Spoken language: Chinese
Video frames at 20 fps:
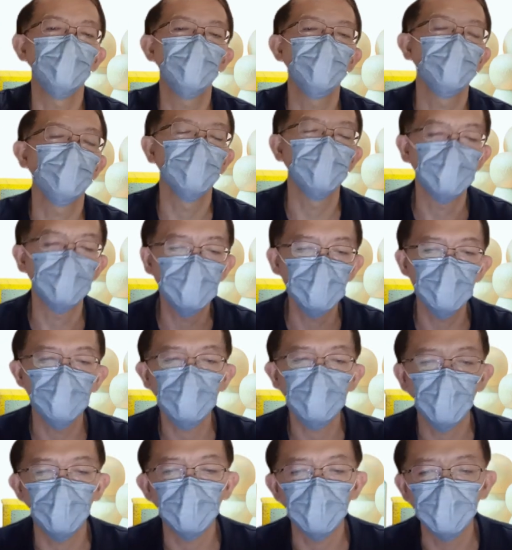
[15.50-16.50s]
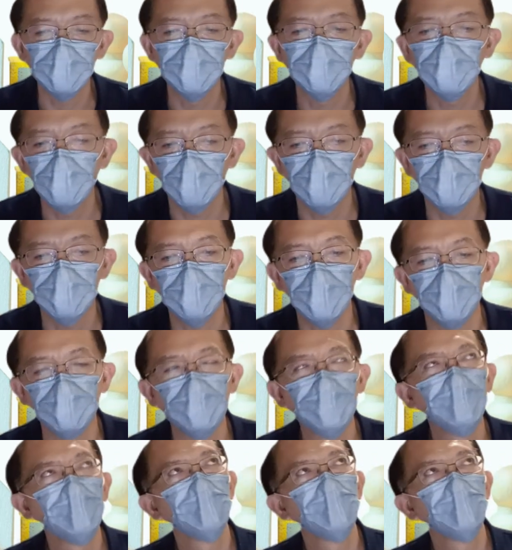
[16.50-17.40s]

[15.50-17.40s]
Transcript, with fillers: 业的现状跟挑战，